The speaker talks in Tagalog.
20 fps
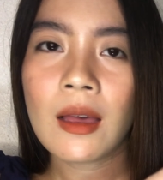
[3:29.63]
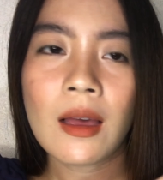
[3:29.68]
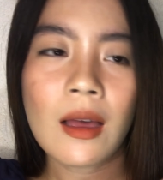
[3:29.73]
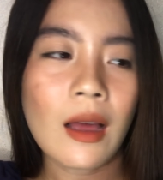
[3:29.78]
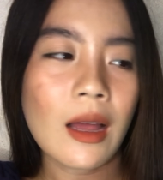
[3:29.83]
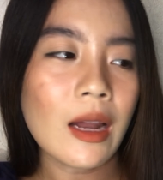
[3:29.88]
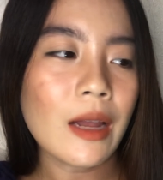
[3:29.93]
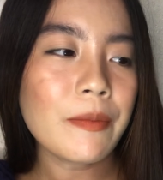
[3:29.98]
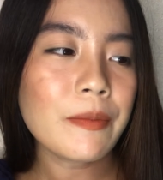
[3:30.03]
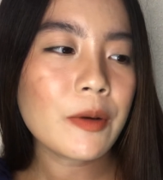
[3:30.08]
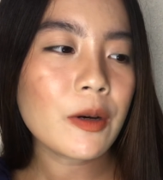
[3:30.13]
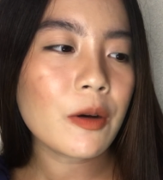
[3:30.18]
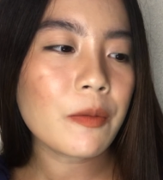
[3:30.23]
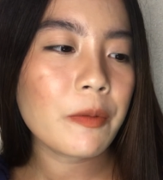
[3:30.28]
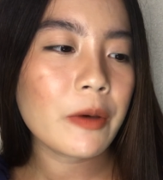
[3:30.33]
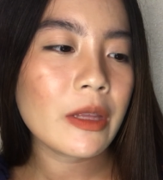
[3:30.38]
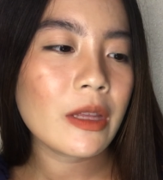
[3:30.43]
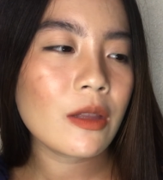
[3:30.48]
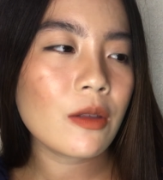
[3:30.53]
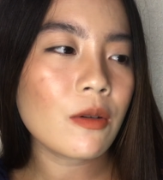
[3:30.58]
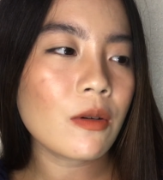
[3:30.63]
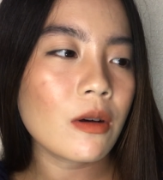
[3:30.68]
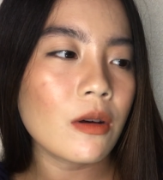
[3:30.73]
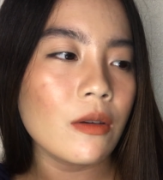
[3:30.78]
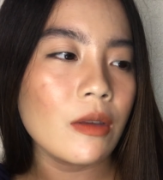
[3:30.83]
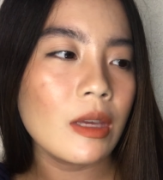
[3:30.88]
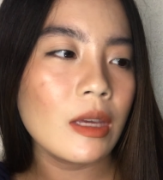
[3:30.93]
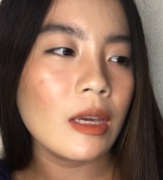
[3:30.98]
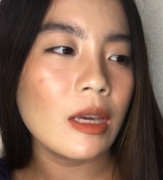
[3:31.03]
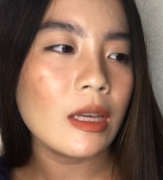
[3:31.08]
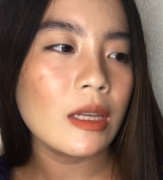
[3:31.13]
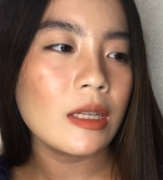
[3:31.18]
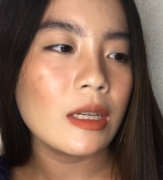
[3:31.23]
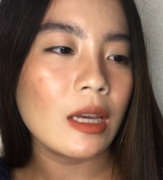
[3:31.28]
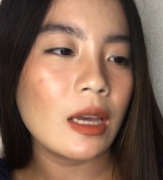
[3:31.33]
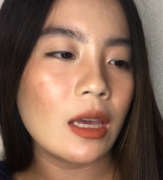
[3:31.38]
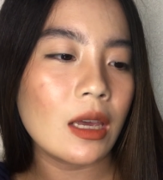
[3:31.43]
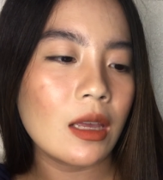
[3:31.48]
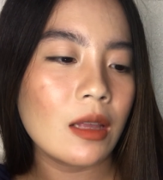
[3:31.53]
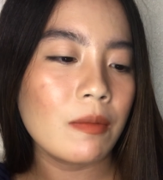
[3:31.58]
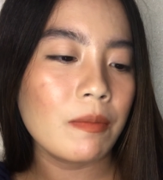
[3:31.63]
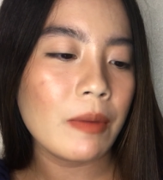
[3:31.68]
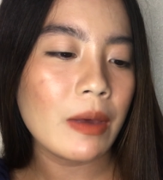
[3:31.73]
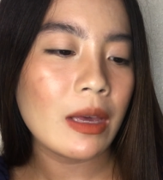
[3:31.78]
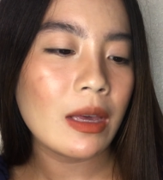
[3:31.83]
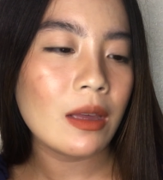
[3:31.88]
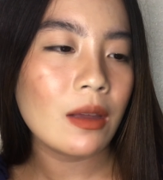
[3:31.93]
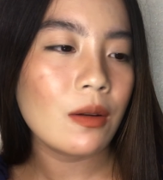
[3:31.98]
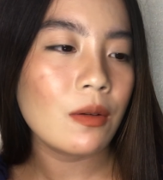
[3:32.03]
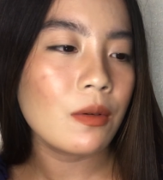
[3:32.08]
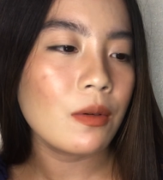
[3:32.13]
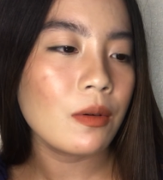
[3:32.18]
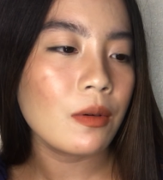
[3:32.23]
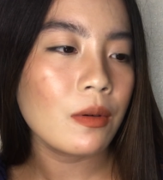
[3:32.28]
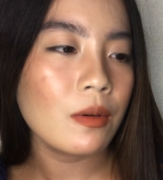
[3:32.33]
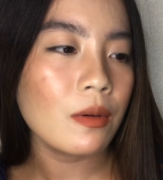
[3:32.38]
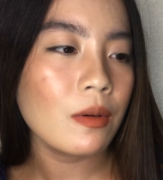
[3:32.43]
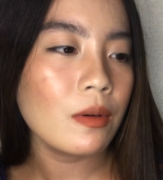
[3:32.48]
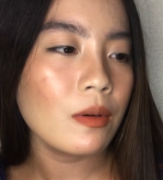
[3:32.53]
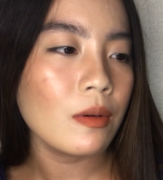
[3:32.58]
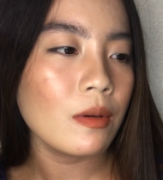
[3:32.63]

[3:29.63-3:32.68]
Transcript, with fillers: Alam ko pwede tong going keychain, pero